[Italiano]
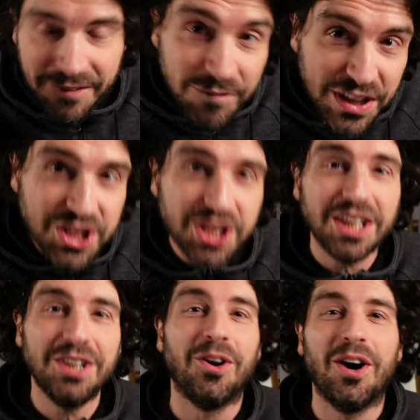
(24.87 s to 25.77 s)

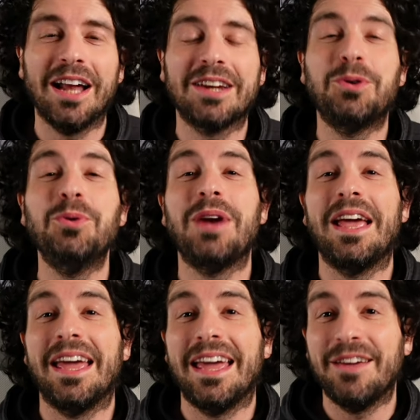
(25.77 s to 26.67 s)
vicino
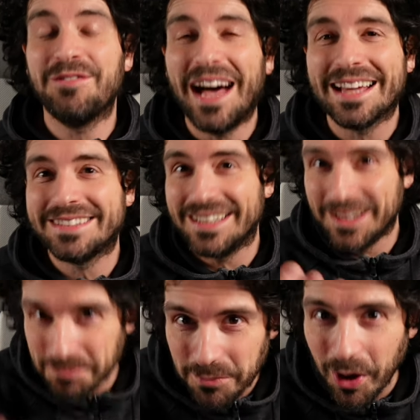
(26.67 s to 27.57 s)
alcune
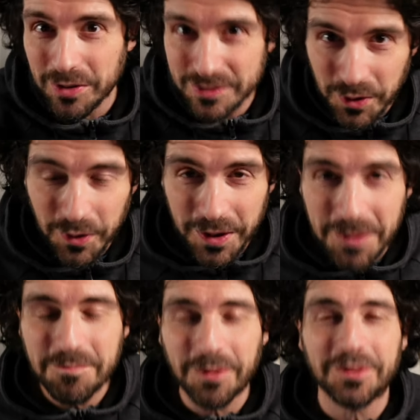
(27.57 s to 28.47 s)
fasi molto
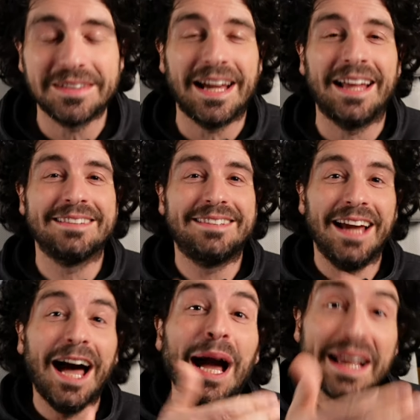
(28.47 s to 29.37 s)

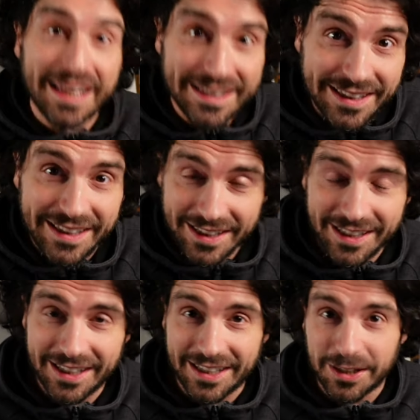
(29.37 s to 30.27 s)
importanti anche di,
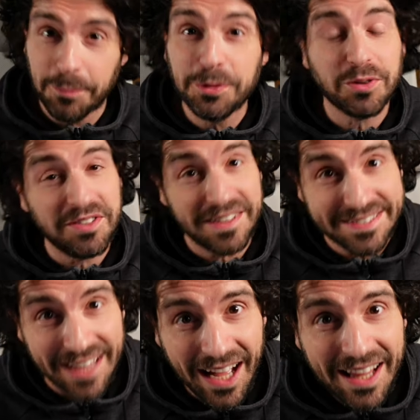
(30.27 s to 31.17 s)
eh, dal punto di
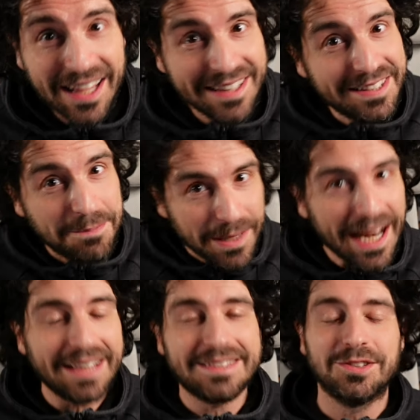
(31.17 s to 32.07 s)
vista di
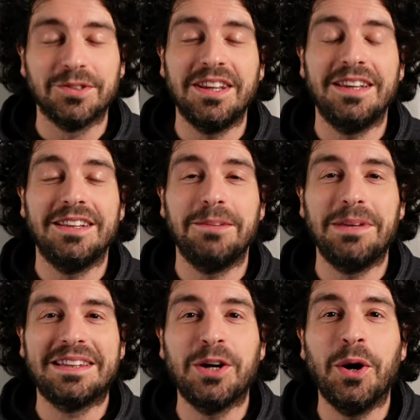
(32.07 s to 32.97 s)
prezzo di, di
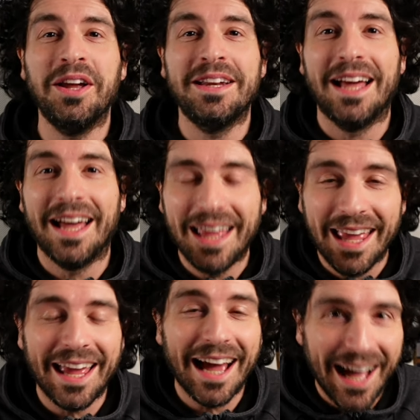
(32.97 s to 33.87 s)
Bitcoin
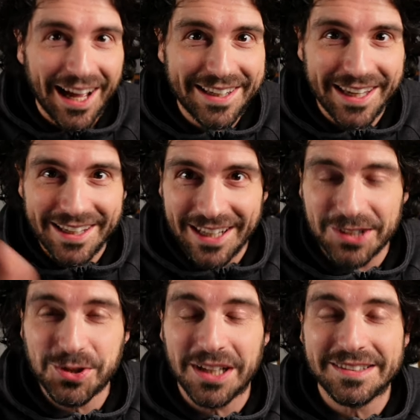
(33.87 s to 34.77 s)
e anche
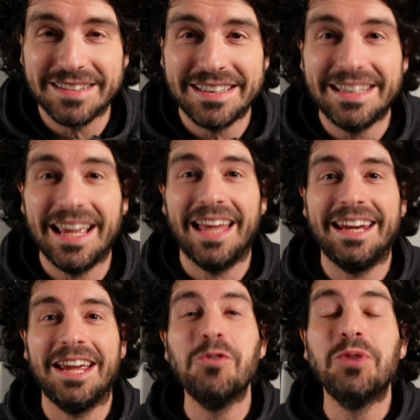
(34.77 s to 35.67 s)
nella giornata di
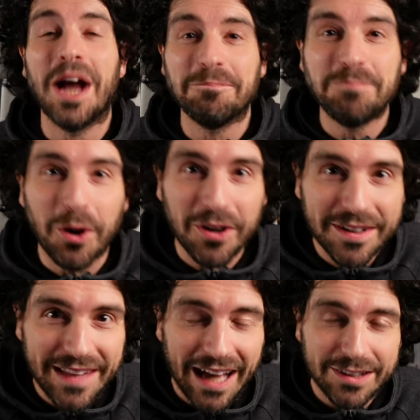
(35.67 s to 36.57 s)
ieri una
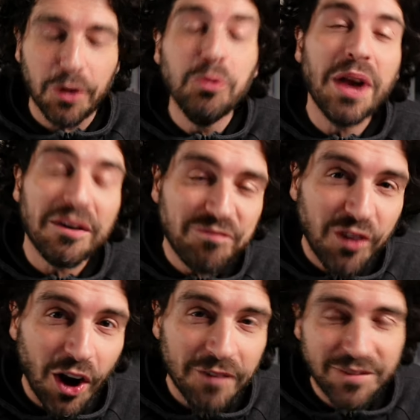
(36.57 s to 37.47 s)
bordata, una
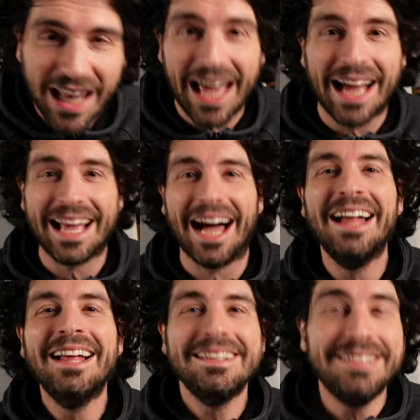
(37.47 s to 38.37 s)
vo- valanga
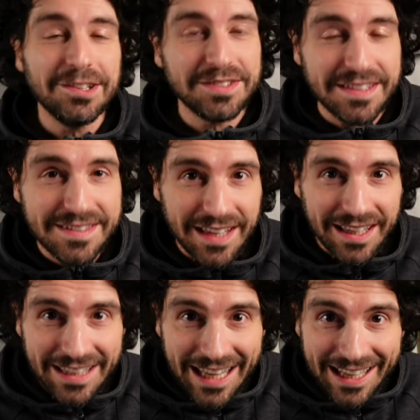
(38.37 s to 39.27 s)
di
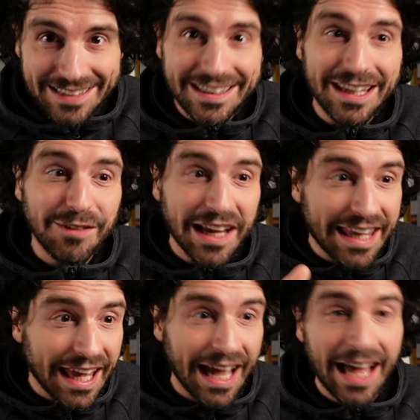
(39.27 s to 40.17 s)
notizie negative
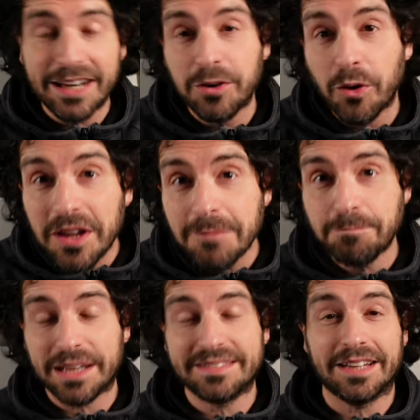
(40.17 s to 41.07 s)
che hanno
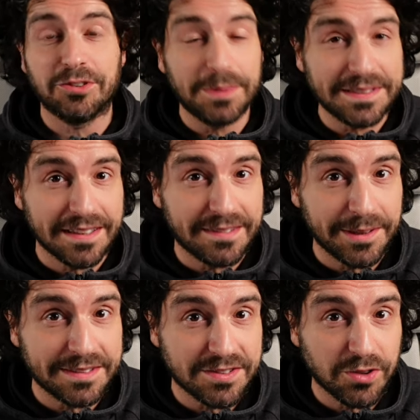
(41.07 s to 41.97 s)
impattato
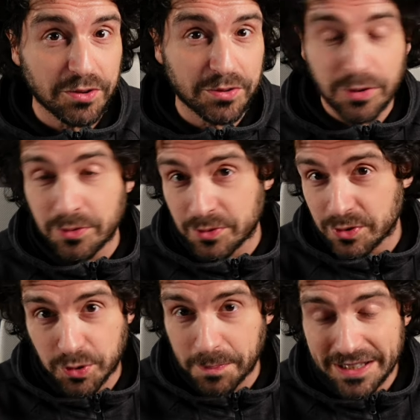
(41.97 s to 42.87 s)
pesantemente so- mh,
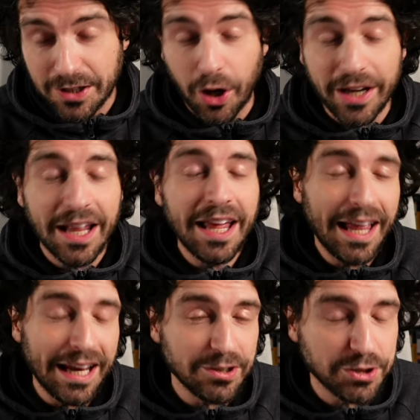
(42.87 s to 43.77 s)
mm, su Bitcoin
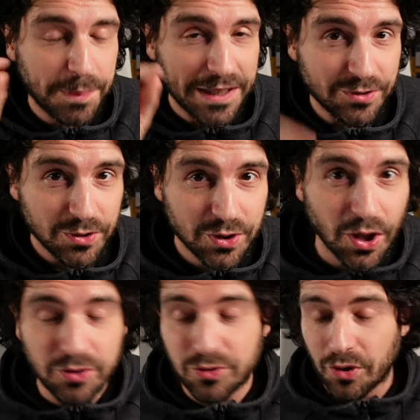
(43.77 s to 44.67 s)
e l'hanno spinto
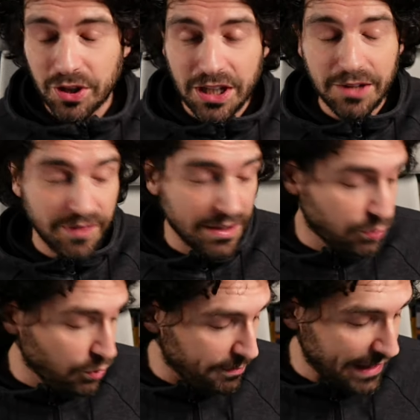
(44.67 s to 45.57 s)
sotto i
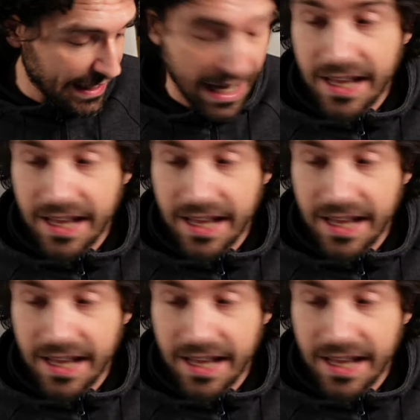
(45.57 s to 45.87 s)
21.000